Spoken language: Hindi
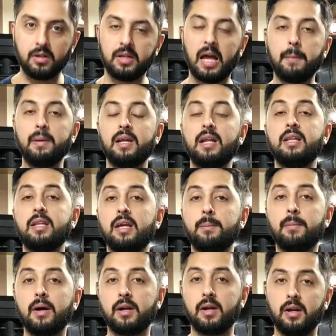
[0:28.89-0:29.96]
टाइमिंग रहती है
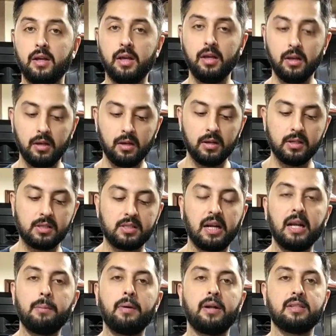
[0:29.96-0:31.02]
मार्केट की
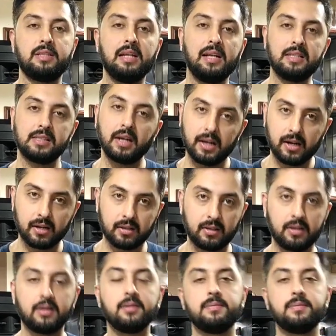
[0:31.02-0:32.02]
साढ़े बारह से लेकर साढ़े आठ तक